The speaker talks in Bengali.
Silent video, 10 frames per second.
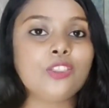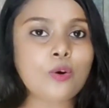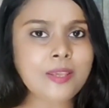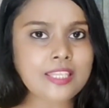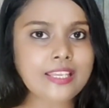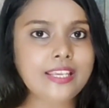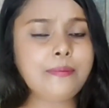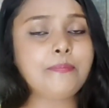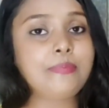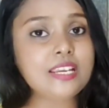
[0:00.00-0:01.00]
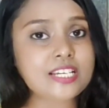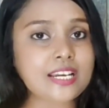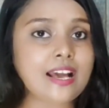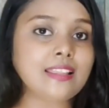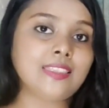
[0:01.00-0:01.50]
তবে তিনি
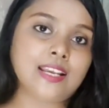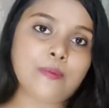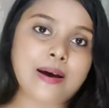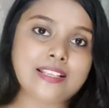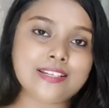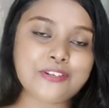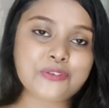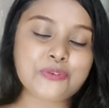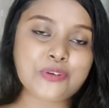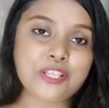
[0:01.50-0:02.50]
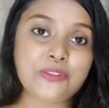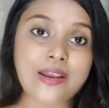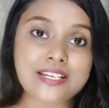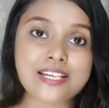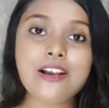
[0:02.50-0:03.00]
বিষের হাত থেকে বাঁচার জন্য কিন্তু
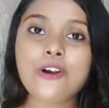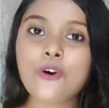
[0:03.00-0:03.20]
একটা